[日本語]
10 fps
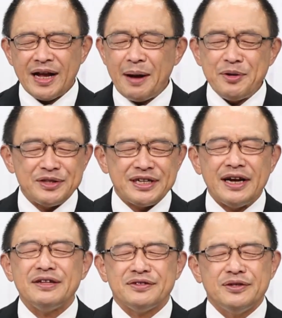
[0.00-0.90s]
神の
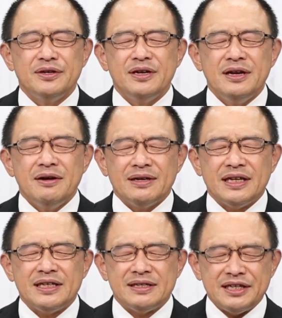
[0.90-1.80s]
力ですと
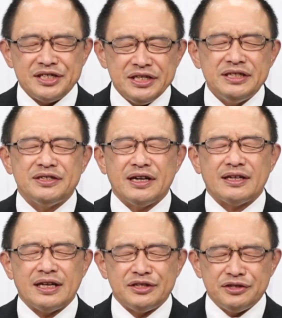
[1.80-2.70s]
私たちが真実な
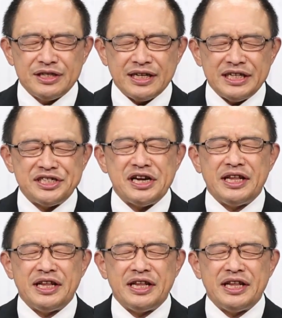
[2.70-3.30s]
方十字架で知ら